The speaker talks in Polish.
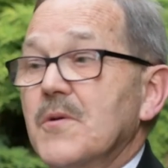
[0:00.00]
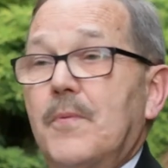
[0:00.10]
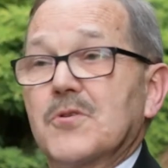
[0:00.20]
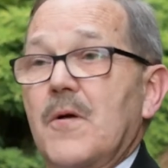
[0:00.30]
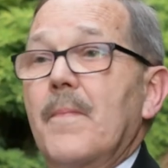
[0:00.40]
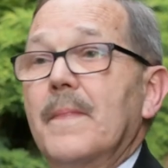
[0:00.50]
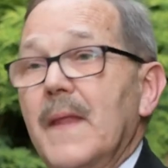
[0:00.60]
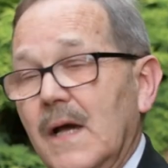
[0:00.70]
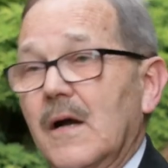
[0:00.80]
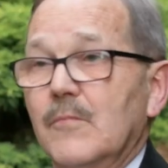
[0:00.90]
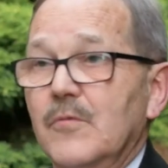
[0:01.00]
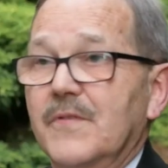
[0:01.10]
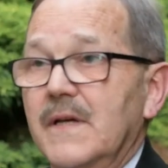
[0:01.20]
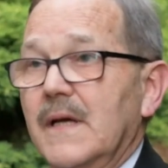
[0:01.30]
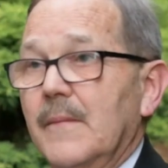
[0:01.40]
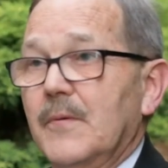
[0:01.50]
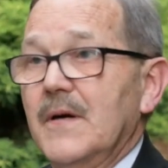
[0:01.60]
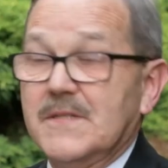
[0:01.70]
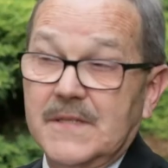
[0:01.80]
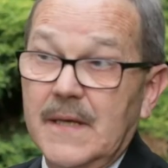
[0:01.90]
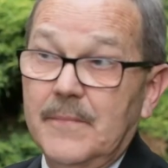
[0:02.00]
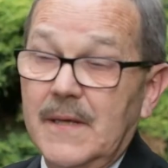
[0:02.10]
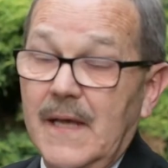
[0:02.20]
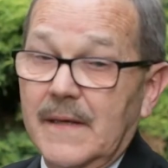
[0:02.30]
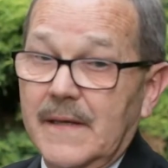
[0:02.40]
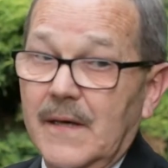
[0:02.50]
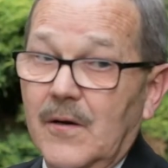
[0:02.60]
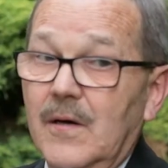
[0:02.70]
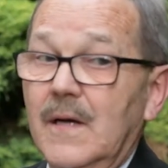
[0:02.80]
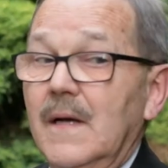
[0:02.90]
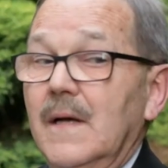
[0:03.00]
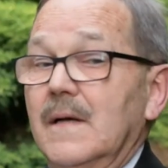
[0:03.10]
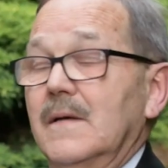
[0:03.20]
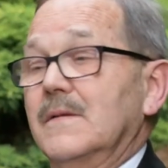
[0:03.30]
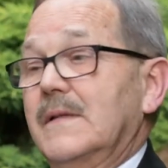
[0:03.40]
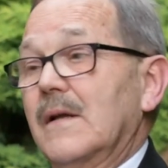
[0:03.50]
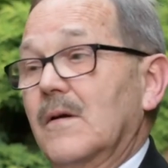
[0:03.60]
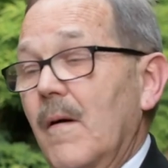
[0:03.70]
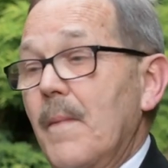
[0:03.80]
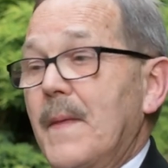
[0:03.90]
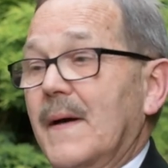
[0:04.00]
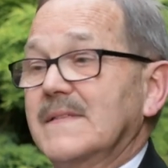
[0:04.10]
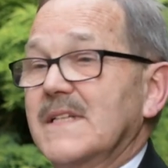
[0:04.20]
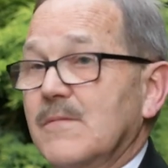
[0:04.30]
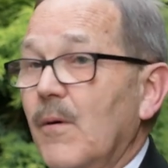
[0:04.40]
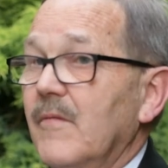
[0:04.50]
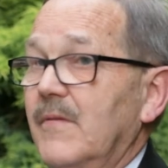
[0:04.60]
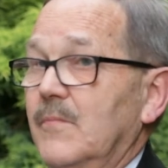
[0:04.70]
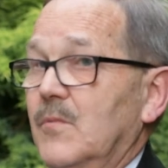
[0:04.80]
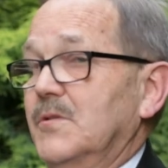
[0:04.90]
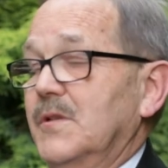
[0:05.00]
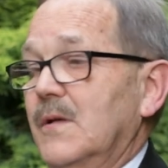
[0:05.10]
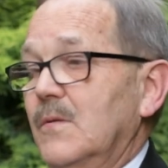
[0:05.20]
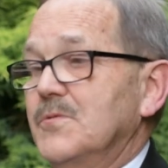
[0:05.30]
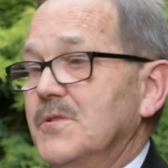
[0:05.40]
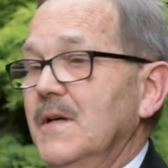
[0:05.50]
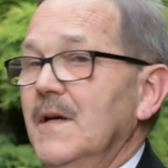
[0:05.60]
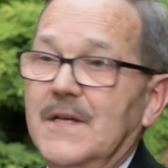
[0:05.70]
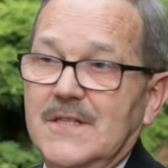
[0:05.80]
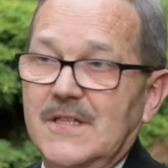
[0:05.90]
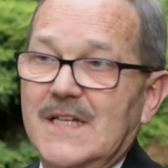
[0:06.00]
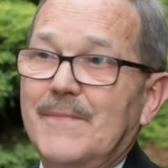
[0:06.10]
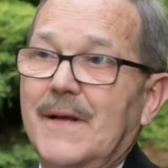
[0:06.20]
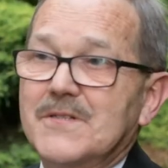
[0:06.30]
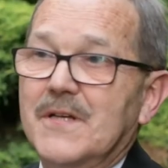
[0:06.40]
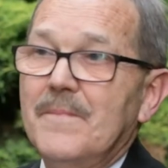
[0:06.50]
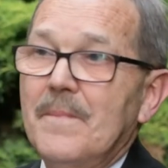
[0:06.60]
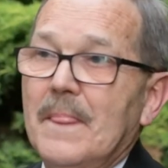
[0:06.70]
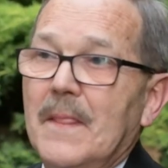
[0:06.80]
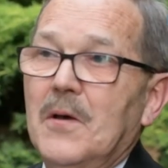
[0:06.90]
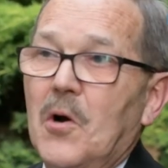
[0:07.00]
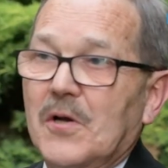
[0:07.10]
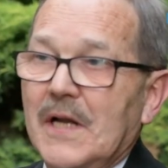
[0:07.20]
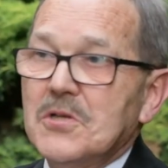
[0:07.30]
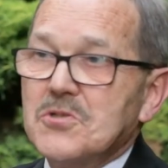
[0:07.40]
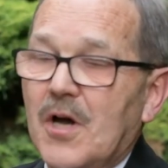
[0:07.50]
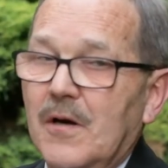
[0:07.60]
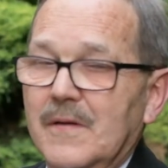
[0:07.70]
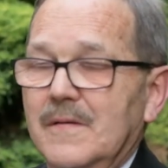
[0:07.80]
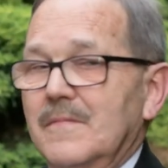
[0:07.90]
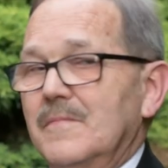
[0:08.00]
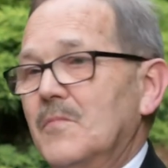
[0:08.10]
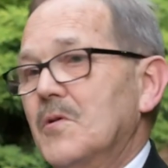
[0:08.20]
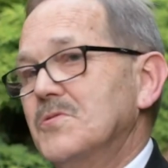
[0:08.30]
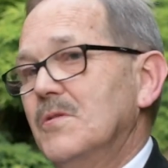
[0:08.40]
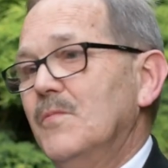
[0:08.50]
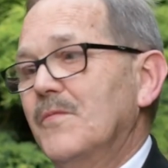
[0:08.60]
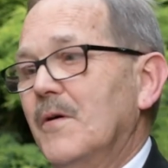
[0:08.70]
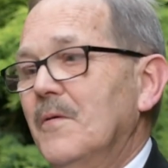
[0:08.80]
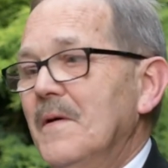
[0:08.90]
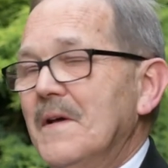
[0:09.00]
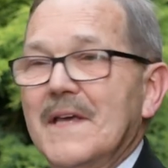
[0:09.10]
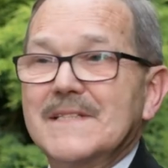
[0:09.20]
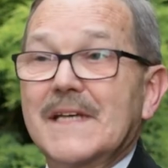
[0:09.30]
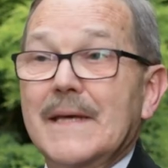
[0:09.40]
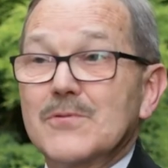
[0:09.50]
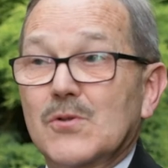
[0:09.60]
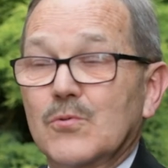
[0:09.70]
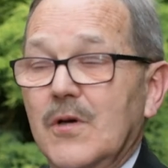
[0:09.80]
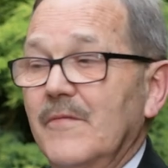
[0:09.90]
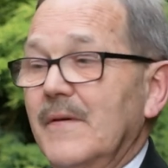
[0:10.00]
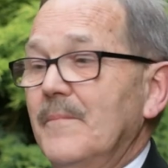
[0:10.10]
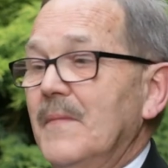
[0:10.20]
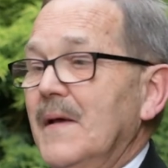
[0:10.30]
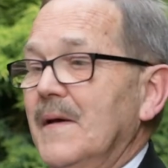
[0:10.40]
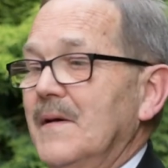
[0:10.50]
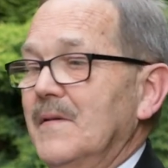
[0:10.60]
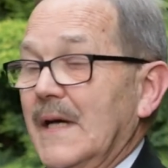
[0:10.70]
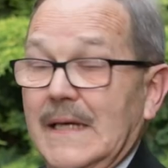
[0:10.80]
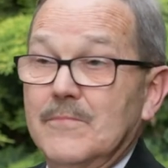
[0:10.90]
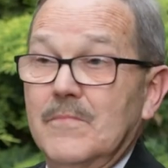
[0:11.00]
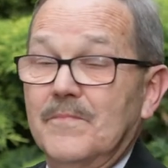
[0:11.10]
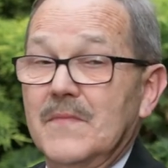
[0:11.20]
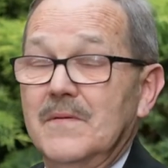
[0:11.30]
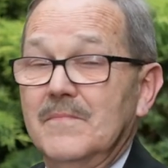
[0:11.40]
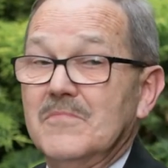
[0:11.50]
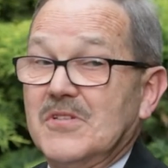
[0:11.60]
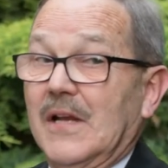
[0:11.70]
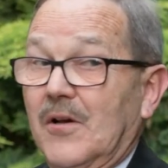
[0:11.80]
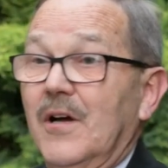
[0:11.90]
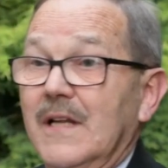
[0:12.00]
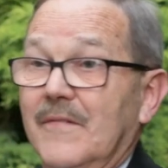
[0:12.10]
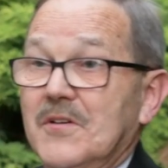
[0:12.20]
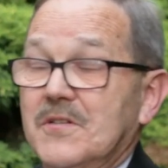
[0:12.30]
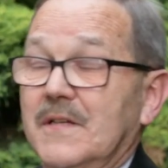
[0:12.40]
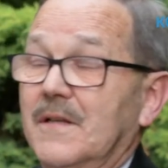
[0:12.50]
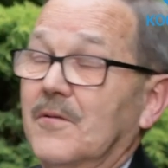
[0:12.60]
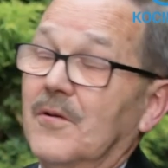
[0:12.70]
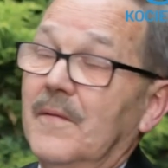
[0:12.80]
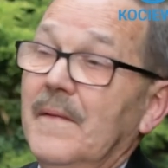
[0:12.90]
porządnego mówienia poezji, nie byle jakiego. E, ten kontakt ze słowem młodych ludzi jest coraz bardziej e, ograniczony. Młodzi mówią językiem skutowym, takim żargonem właściwie, tylko